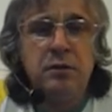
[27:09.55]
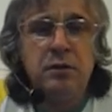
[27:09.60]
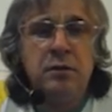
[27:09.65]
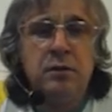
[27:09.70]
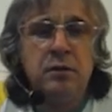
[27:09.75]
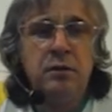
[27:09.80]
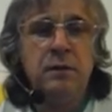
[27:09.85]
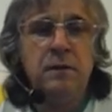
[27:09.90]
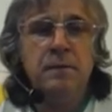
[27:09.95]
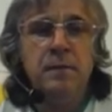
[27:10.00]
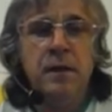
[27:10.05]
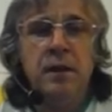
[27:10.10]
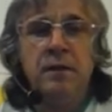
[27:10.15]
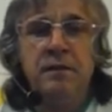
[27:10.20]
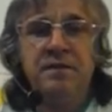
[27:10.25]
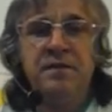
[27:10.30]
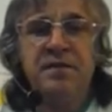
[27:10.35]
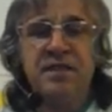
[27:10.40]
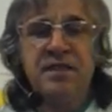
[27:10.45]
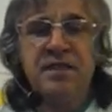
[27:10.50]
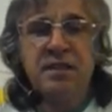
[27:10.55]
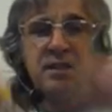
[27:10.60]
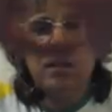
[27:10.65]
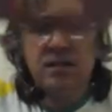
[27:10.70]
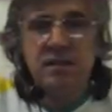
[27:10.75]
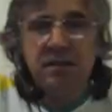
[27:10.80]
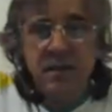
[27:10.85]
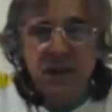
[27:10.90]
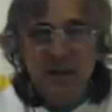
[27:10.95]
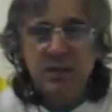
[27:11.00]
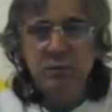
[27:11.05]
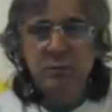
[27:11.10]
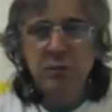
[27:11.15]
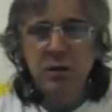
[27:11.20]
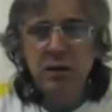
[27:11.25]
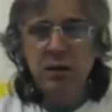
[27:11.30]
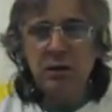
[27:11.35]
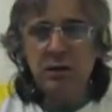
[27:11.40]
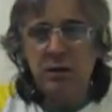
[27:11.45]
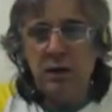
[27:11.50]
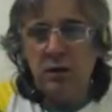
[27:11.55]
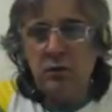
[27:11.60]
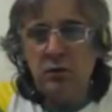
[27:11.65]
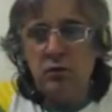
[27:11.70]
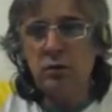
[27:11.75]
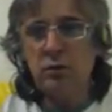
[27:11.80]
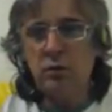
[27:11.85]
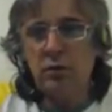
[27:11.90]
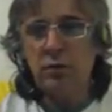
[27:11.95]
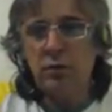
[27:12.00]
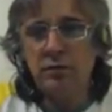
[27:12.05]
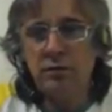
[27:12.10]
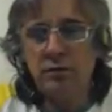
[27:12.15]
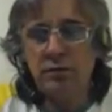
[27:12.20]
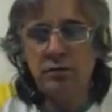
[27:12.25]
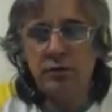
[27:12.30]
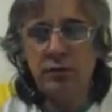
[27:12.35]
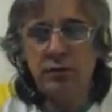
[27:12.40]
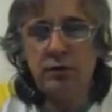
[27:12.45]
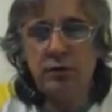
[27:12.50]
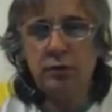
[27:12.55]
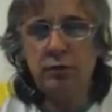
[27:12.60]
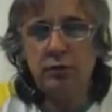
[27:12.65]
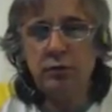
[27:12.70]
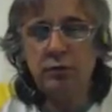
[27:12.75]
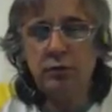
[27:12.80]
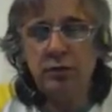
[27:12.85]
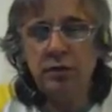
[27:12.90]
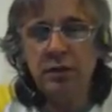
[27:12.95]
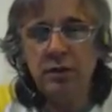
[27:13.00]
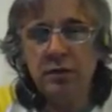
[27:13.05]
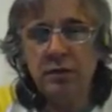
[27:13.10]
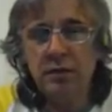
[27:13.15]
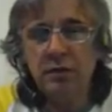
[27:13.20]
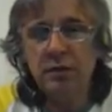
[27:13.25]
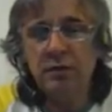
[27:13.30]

Ну, да. Э, ну, ну, значит, да, да. Весь мир так устроен. Да, что, да, да, и, да, и...